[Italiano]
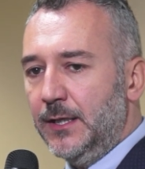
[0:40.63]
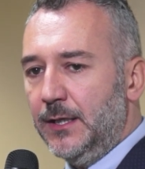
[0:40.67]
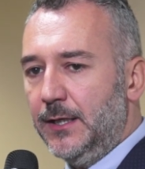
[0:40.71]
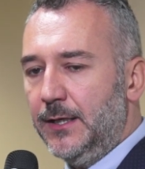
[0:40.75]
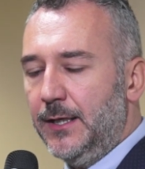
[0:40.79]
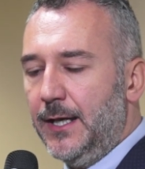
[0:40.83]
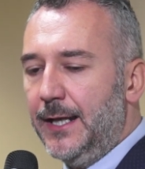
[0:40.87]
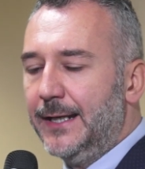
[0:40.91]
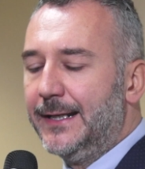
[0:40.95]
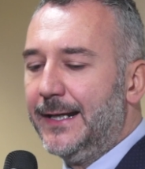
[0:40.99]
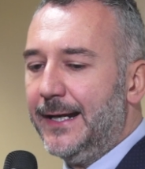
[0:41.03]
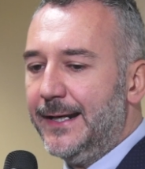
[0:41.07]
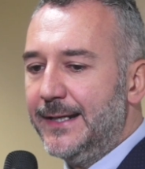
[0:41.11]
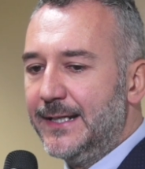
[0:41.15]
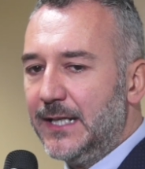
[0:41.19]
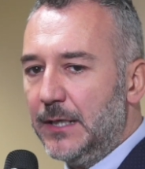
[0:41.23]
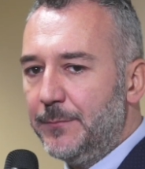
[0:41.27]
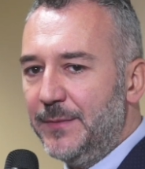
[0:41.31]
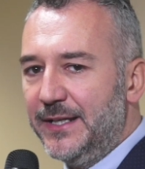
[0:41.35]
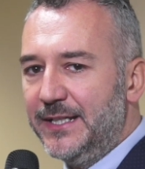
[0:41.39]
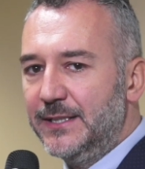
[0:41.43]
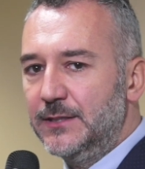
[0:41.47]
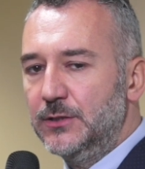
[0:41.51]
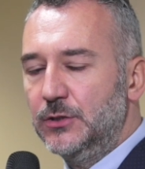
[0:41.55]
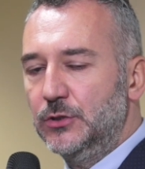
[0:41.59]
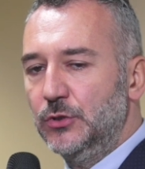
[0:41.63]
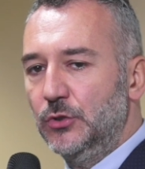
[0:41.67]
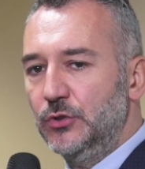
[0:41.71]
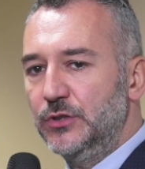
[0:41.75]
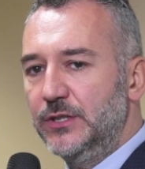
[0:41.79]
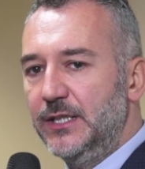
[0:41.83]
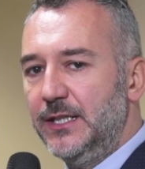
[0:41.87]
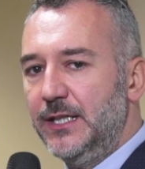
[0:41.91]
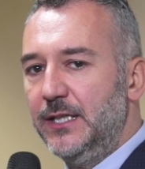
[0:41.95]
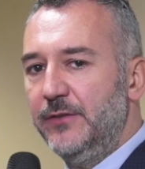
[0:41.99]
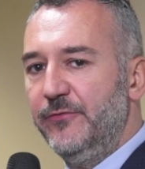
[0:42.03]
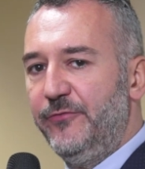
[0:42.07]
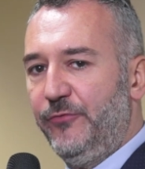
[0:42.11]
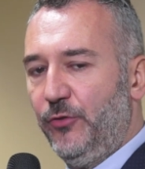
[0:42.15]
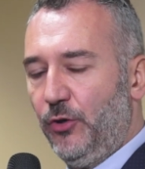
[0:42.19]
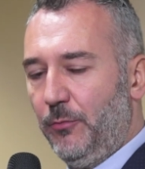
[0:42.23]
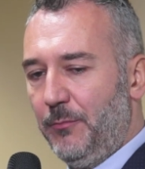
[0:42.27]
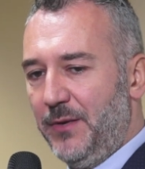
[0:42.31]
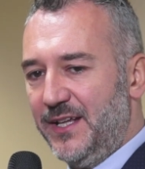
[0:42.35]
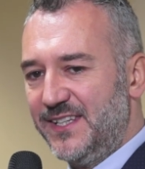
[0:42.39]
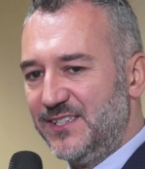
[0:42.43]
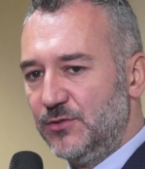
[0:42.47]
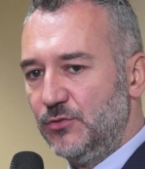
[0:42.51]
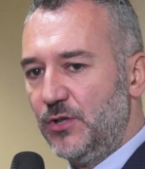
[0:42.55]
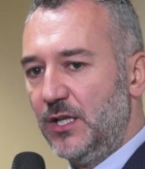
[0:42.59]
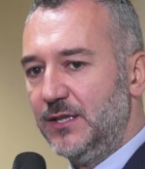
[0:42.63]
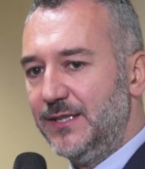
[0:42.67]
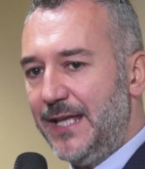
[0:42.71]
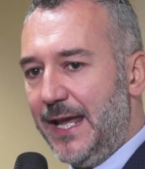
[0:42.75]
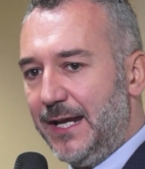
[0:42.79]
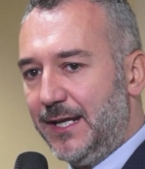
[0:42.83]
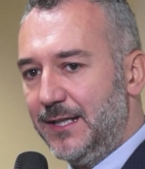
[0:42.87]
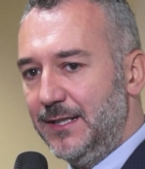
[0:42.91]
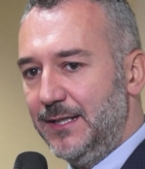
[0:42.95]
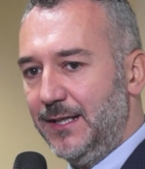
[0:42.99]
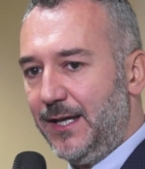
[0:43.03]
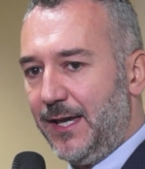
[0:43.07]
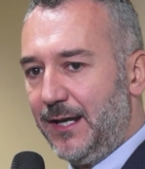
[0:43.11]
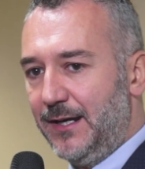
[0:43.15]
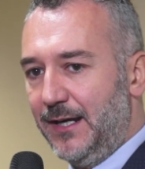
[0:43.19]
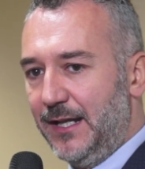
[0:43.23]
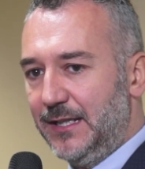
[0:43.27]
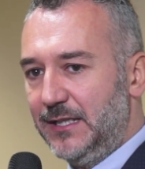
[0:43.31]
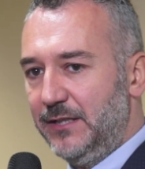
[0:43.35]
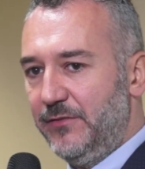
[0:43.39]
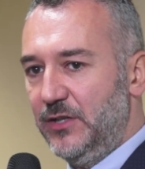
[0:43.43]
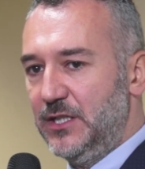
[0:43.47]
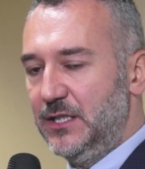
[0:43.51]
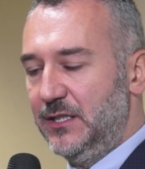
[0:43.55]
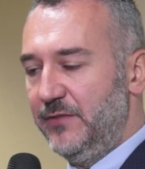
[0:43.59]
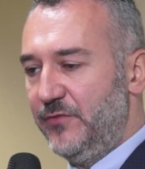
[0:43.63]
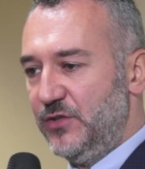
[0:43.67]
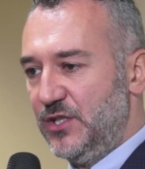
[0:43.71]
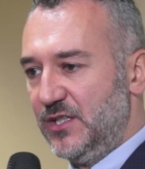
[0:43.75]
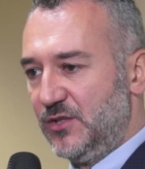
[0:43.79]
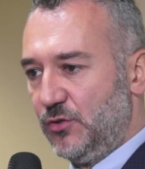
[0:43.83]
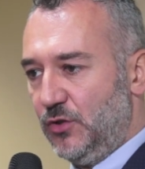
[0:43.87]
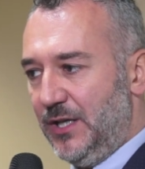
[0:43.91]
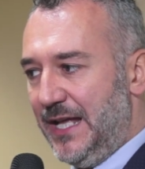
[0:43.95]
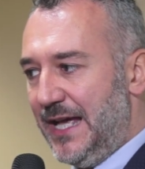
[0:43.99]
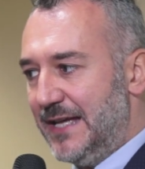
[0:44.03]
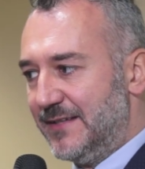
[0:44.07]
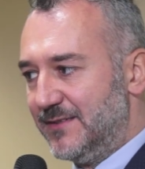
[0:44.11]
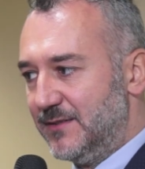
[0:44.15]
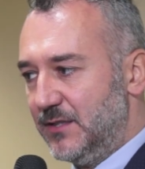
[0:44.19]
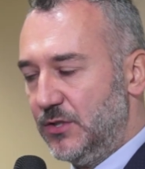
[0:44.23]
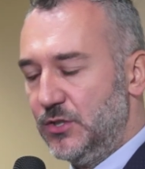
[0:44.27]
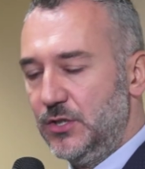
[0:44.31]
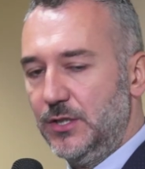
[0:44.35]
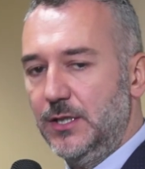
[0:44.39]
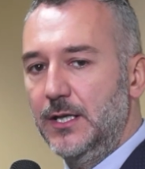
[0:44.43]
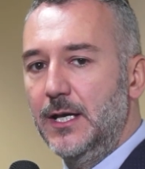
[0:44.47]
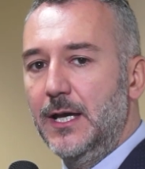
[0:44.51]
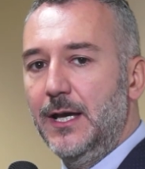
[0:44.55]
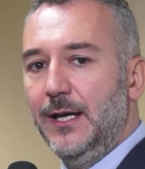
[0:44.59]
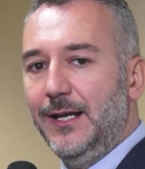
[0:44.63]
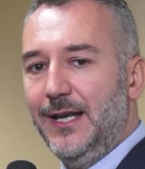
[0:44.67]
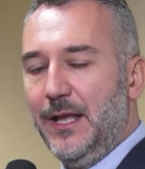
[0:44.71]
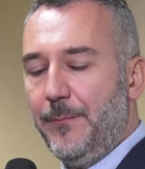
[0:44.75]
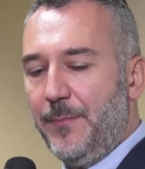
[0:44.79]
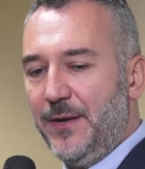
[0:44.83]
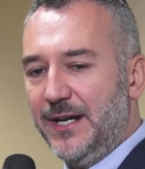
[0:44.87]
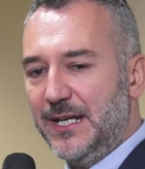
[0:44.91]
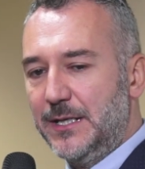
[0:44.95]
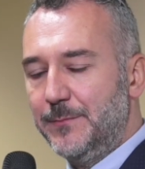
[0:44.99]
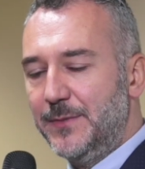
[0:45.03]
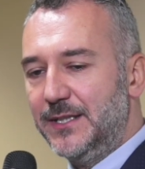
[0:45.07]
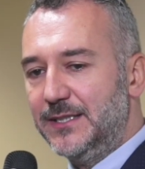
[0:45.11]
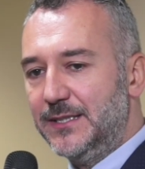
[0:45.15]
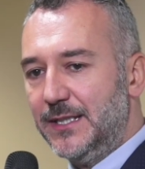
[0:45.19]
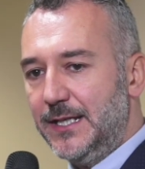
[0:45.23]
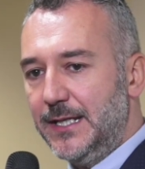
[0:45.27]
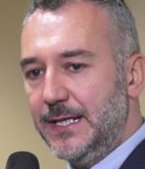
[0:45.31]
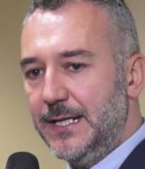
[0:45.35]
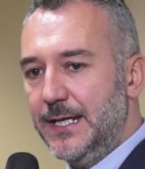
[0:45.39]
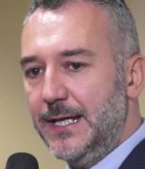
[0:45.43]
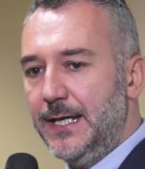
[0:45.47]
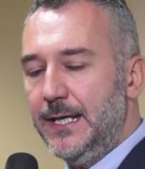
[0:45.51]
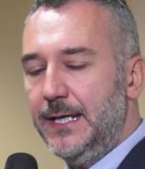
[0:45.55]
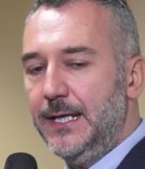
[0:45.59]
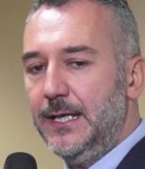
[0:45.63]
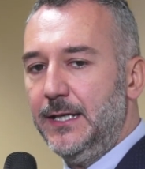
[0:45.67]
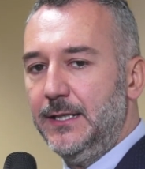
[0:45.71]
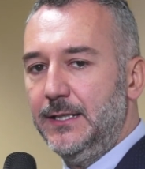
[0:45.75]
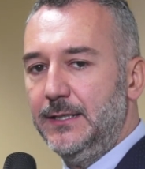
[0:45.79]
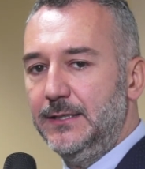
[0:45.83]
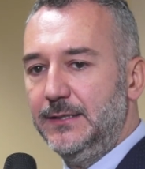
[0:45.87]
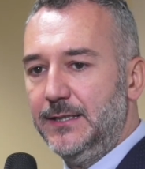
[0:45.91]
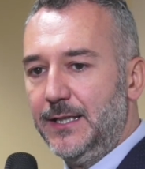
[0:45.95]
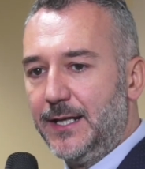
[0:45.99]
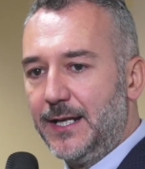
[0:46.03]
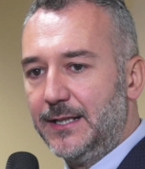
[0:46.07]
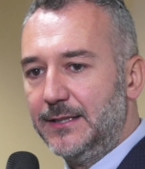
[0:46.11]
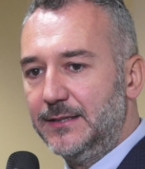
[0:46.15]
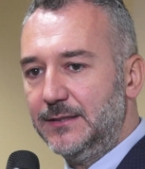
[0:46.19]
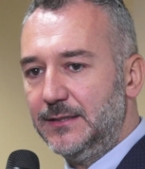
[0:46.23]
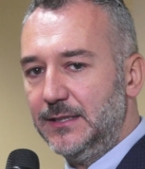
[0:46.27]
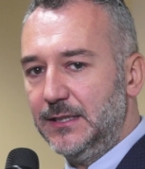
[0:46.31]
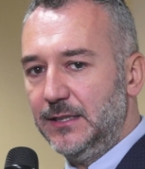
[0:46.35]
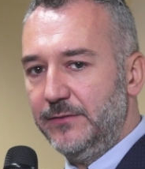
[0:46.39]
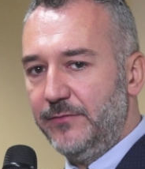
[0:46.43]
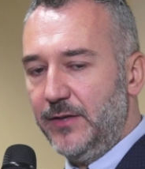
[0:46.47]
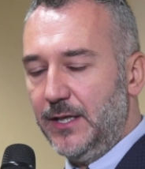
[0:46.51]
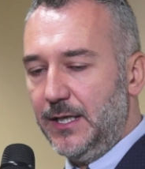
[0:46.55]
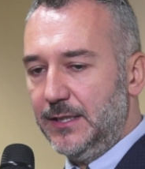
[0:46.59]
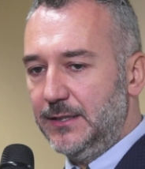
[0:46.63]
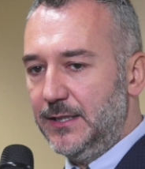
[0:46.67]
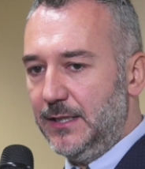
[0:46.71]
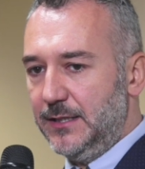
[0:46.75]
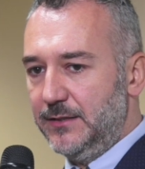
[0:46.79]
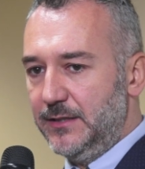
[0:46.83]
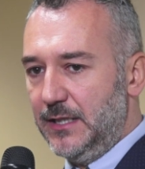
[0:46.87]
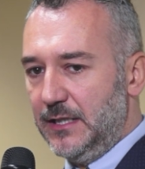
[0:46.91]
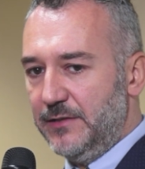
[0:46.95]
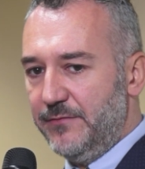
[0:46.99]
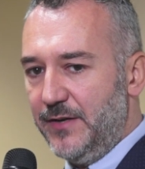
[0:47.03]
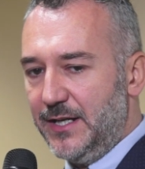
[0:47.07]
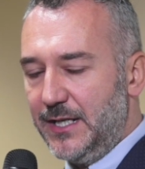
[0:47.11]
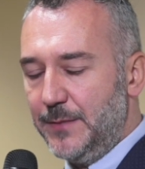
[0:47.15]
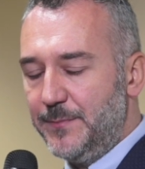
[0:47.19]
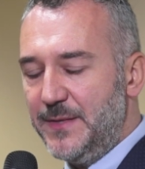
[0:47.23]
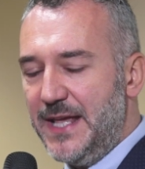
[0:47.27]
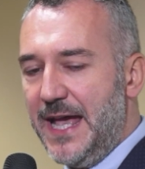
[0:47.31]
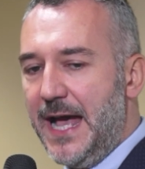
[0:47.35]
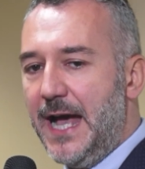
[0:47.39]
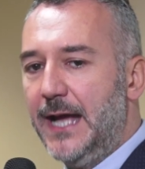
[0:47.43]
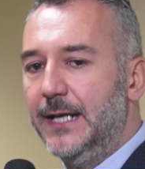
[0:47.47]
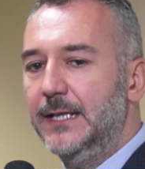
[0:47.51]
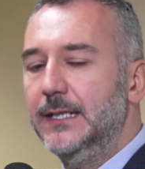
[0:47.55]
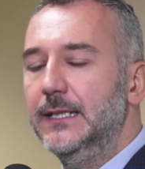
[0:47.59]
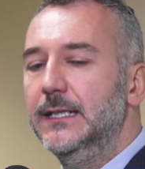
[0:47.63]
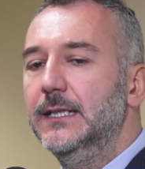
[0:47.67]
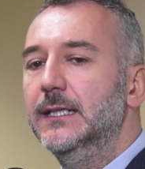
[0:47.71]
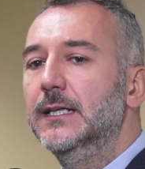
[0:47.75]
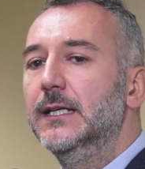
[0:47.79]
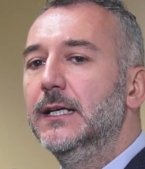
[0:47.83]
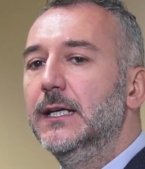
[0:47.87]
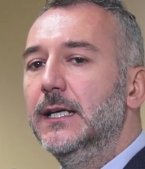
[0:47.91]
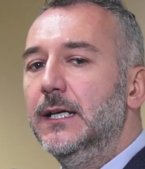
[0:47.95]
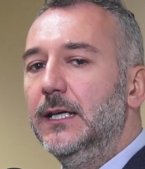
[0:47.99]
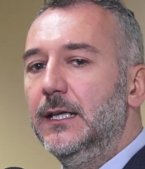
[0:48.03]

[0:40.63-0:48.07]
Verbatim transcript: al, caricamento di informazioni tecniche relative agli edifici scolastici, le planimetrie interattive dei, dei vari piani,